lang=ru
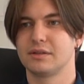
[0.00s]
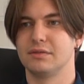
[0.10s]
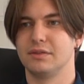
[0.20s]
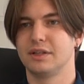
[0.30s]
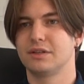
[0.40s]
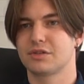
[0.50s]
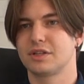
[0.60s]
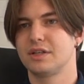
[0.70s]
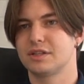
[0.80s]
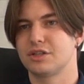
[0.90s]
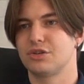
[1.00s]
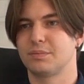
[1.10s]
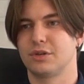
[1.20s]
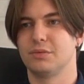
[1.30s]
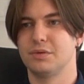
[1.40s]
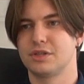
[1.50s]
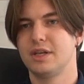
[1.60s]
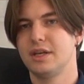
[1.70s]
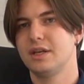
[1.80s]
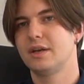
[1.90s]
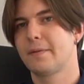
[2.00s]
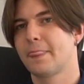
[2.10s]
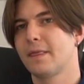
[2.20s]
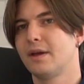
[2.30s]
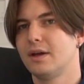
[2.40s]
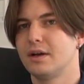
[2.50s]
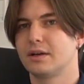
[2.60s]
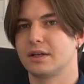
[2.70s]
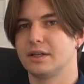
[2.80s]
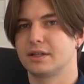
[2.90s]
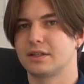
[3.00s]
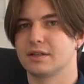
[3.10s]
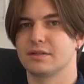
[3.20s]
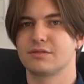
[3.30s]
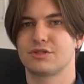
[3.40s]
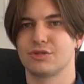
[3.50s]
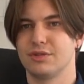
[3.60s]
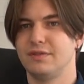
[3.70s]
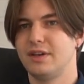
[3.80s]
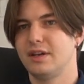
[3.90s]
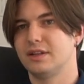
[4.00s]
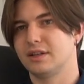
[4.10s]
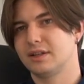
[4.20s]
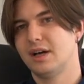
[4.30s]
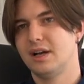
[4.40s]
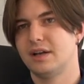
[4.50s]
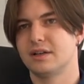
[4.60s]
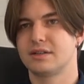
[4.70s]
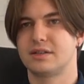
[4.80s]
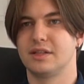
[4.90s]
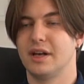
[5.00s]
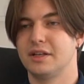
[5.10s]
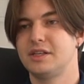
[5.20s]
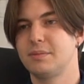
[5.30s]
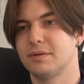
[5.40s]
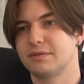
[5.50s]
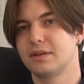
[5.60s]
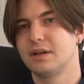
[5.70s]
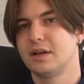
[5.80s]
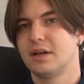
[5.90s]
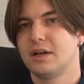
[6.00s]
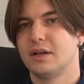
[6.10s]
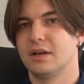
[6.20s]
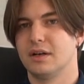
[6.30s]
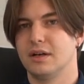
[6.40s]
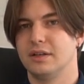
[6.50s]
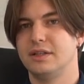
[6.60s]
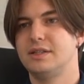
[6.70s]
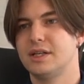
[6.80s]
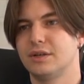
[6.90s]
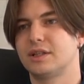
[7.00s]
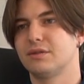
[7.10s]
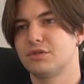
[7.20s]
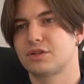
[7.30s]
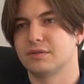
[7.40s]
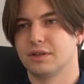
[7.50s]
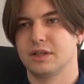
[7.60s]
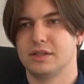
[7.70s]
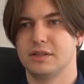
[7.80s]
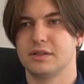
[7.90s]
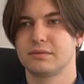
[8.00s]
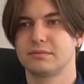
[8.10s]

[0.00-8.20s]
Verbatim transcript: Вы не должны за счет предупреждений, каких-то суеверий и так далее, стереотипов, Э, не делать того, что вы хотите.